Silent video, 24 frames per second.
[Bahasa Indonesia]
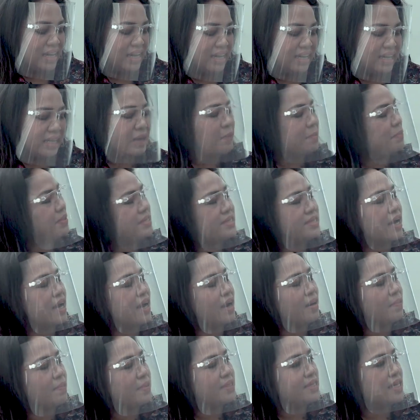uh,
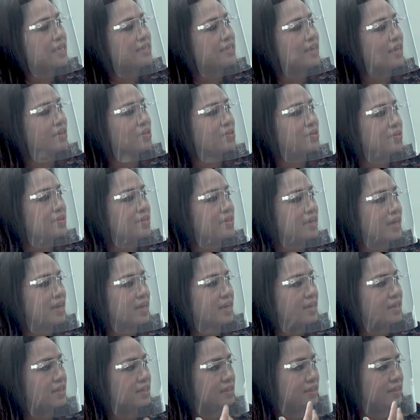kebijakan apa saja yang sudah
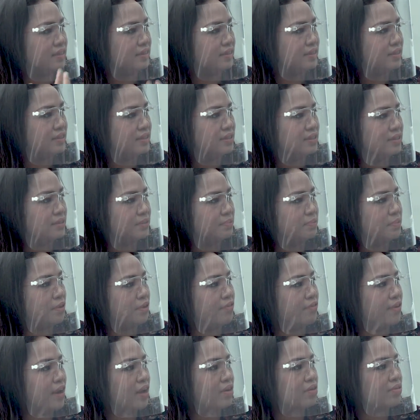uh,
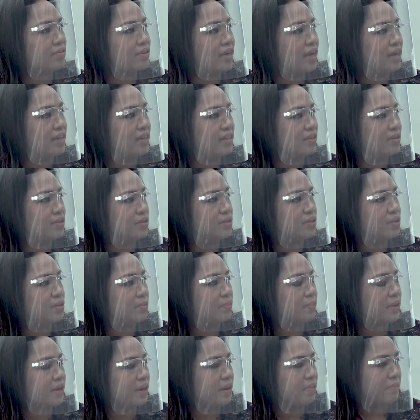Prof lakukan
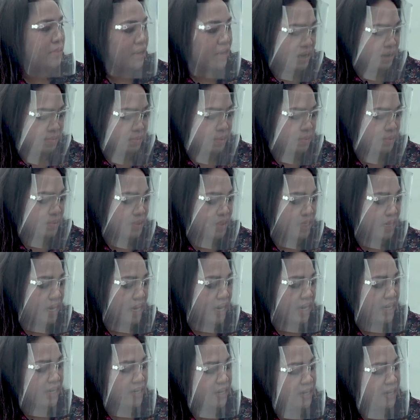untuk perkembangan perpustakaan?